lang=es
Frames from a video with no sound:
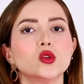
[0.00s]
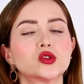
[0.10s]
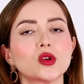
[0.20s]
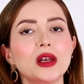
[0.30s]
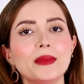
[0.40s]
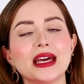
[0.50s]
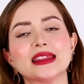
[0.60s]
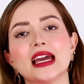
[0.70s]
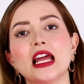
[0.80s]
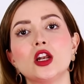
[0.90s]

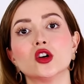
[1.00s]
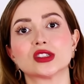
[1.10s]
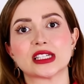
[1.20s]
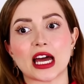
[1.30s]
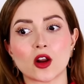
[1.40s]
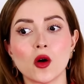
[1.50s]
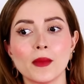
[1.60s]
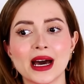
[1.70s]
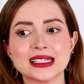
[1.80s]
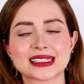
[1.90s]
Usualmente los
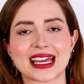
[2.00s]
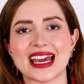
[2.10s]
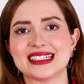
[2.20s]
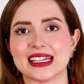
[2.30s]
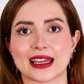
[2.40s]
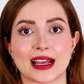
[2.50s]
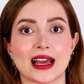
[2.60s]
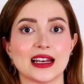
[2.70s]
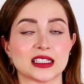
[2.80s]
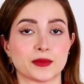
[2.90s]
aromas que
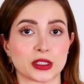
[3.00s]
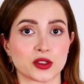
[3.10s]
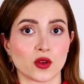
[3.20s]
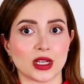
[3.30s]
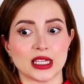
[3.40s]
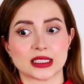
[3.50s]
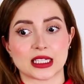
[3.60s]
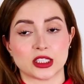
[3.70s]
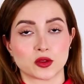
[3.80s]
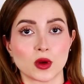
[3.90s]
segregan las personas
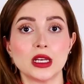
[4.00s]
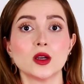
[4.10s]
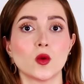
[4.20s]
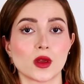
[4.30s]
que suelen